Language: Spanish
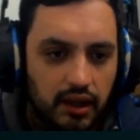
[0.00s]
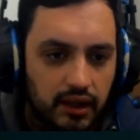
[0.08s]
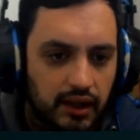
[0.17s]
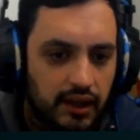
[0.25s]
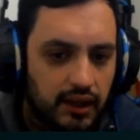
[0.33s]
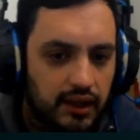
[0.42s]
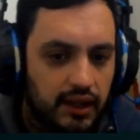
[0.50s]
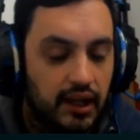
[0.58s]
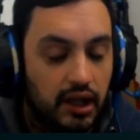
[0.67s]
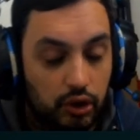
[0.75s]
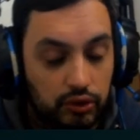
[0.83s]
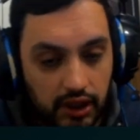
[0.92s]
que,
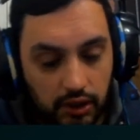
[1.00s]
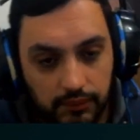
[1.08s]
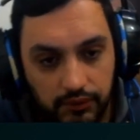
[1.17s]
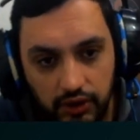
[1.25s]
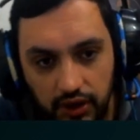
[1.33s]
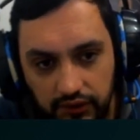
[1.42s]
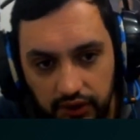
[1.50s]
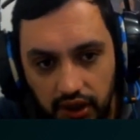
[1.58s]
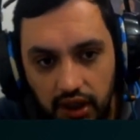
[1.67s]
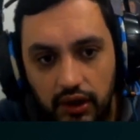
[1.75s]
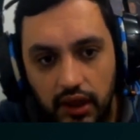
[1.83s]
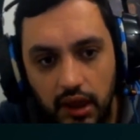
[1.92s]
las otras opciones. ¿sí?
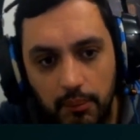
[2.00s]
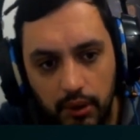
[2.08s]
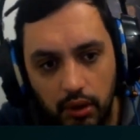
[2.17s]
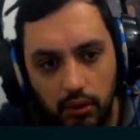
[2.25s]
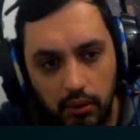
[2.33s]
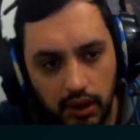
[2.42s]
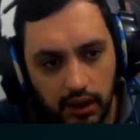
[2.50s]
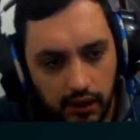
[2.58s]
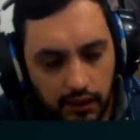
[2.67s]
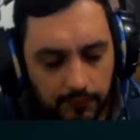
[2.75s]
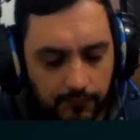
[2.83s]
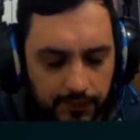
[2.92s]
Ahora después lo voy a,